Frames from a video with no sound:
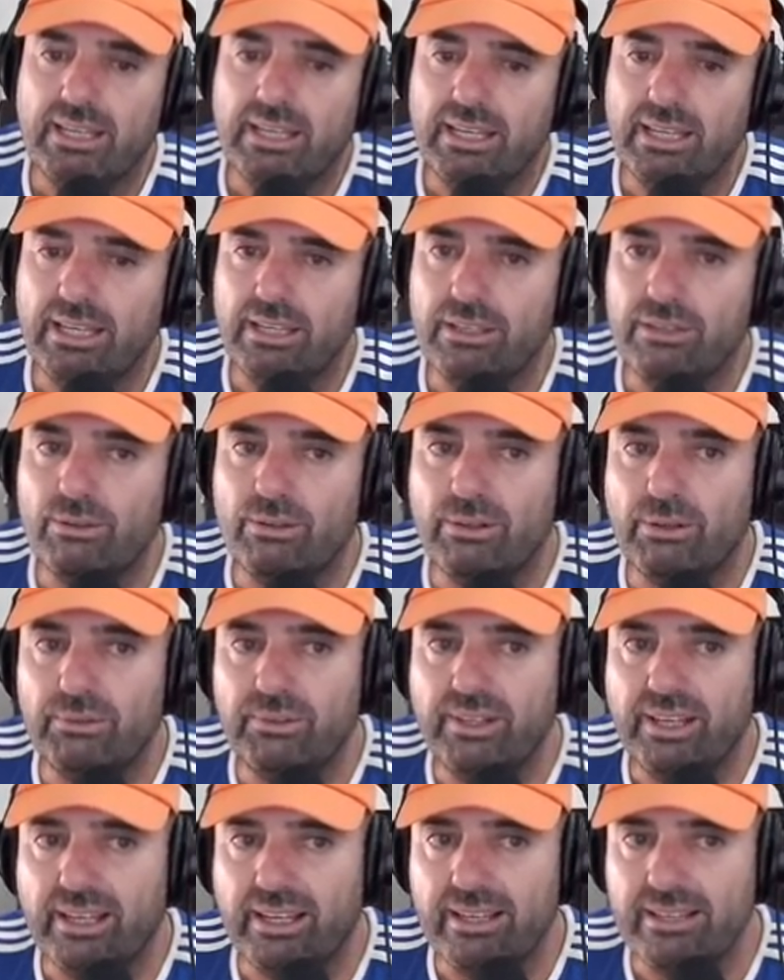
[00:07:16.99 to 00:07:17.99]
Eh, yo la
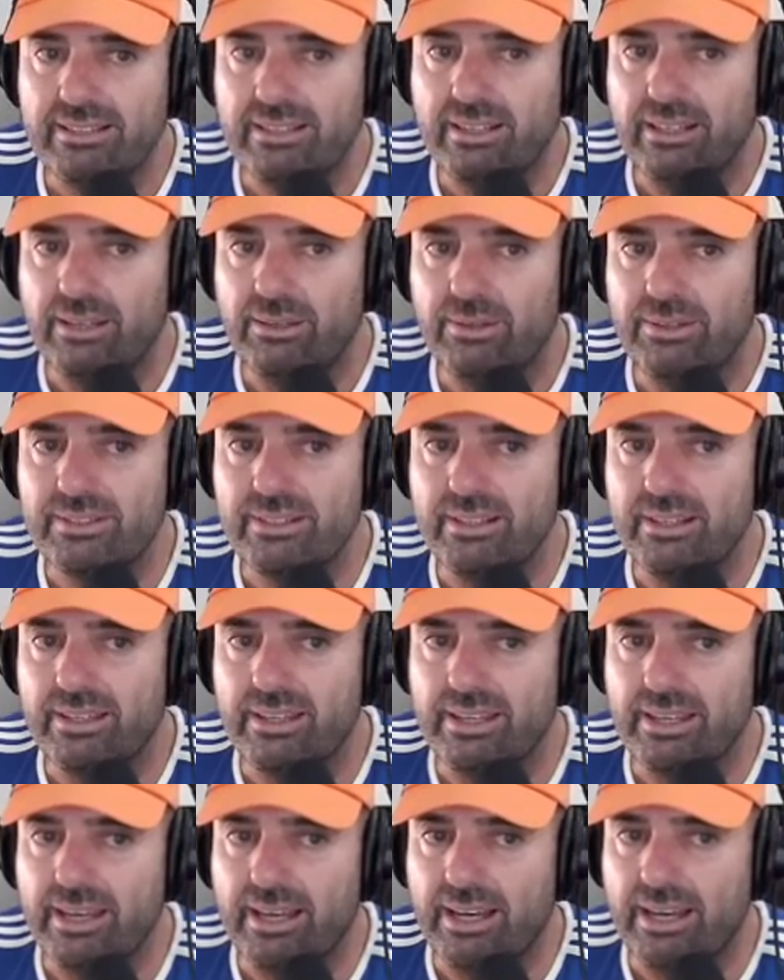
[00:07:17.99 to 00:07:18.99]
única que he instalado es la
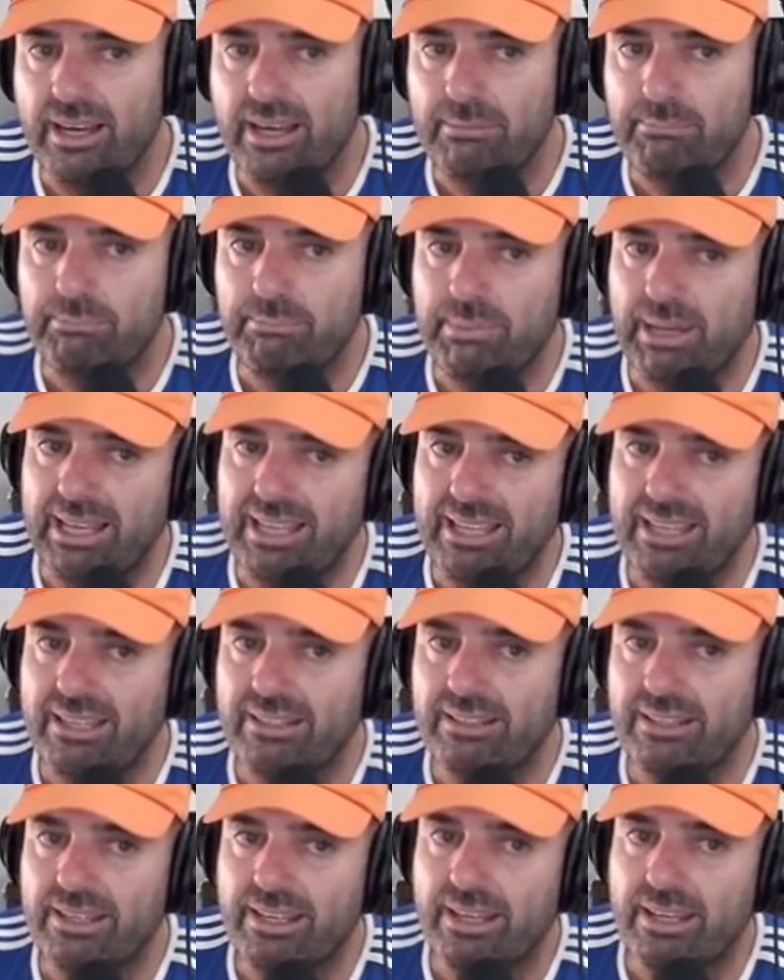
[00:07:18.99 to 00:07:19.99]
de App
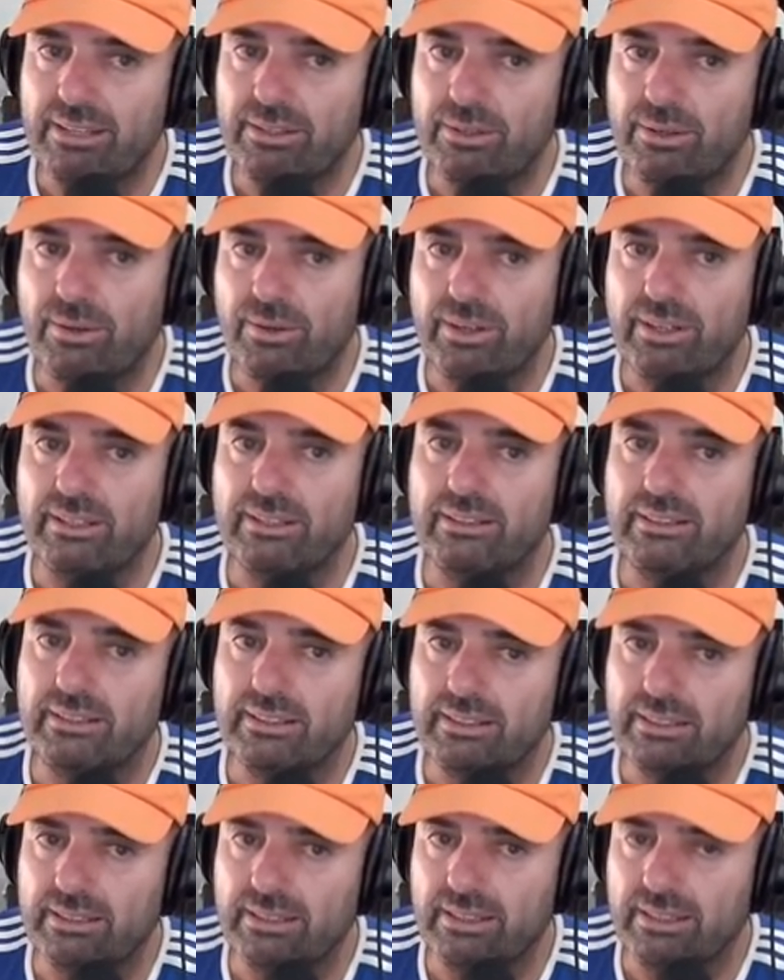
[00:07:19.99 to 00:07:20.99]
Indicator
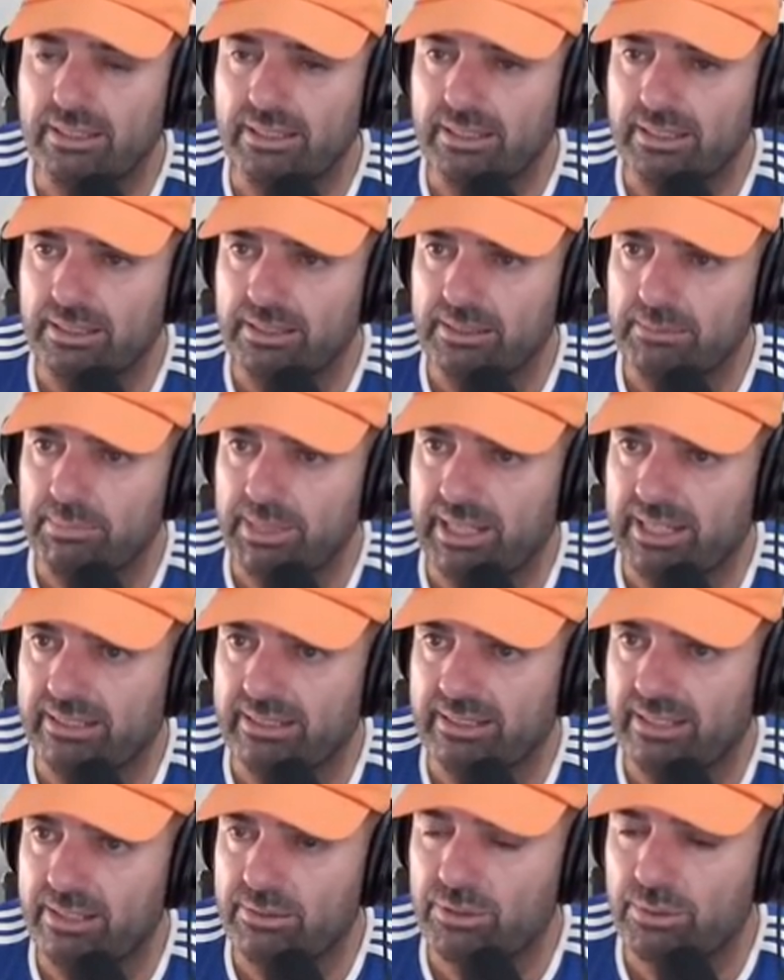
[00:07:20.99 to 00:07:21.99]
eh, para
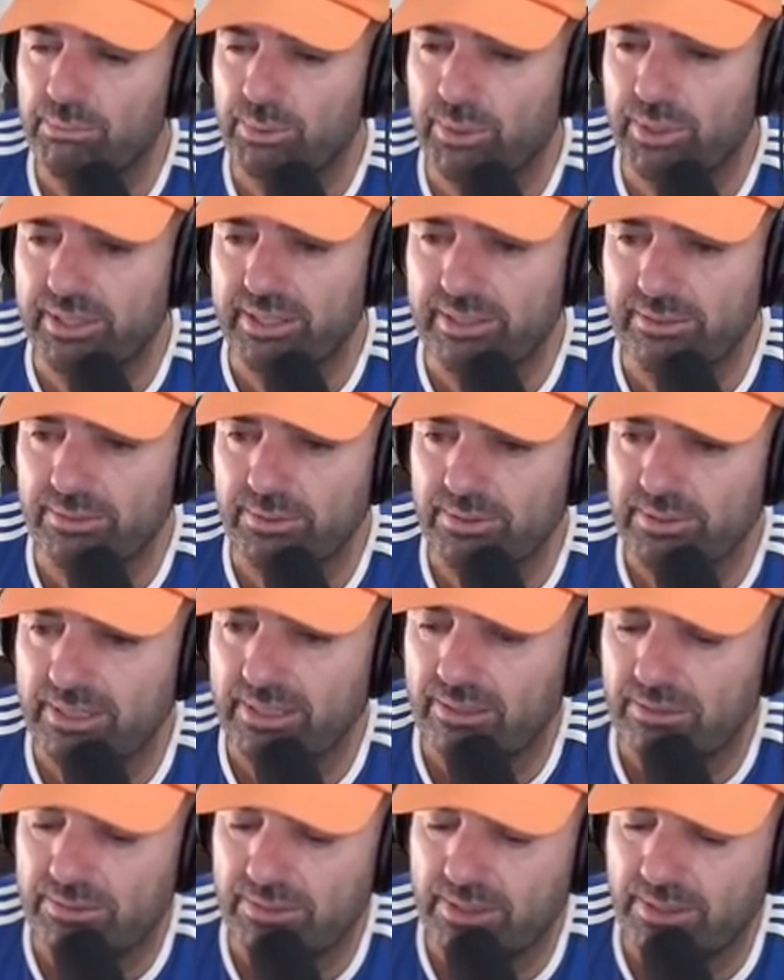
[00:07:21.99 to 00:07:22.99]
dar el soporte eso de
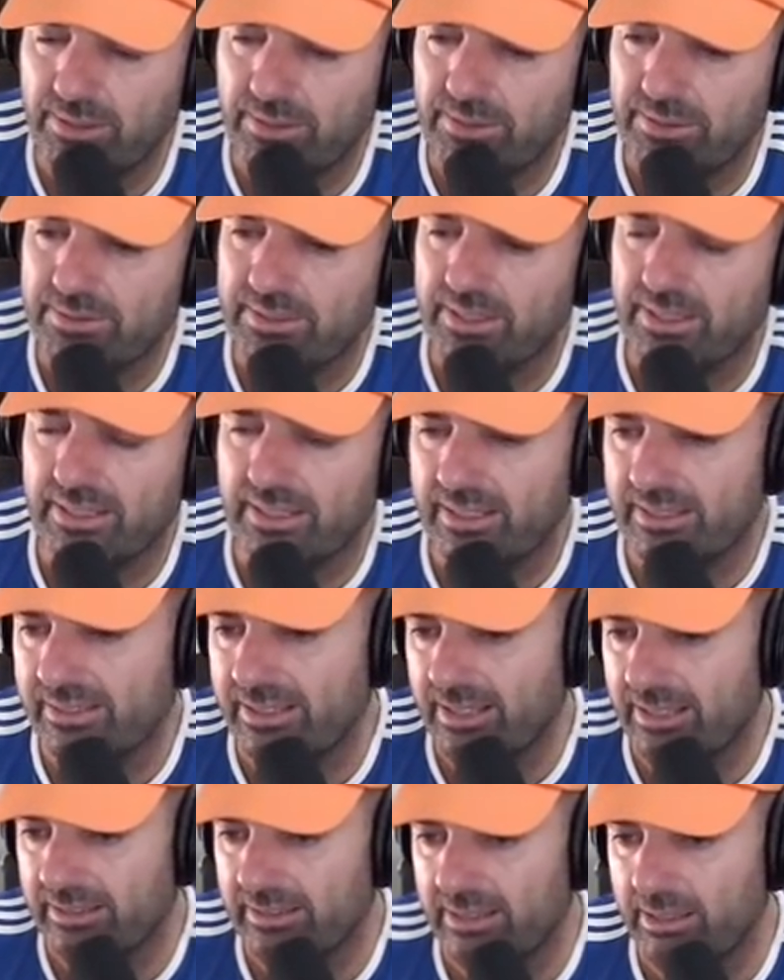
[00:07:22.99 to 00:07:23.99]
los iconos en eh, que están